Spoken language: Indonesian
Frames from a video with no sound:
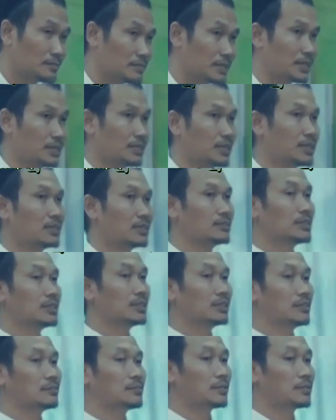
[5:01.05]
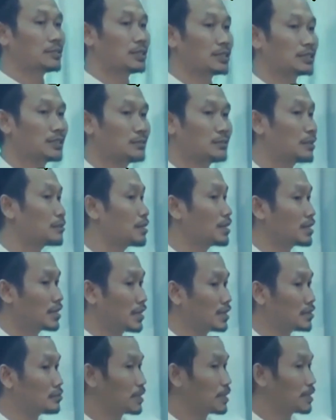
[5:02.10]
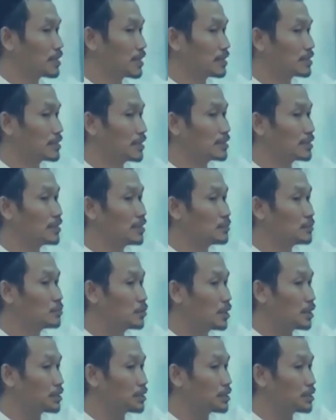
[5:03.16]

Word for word: Makanya kalau saya protes sama malaikat itu malaikat yang ini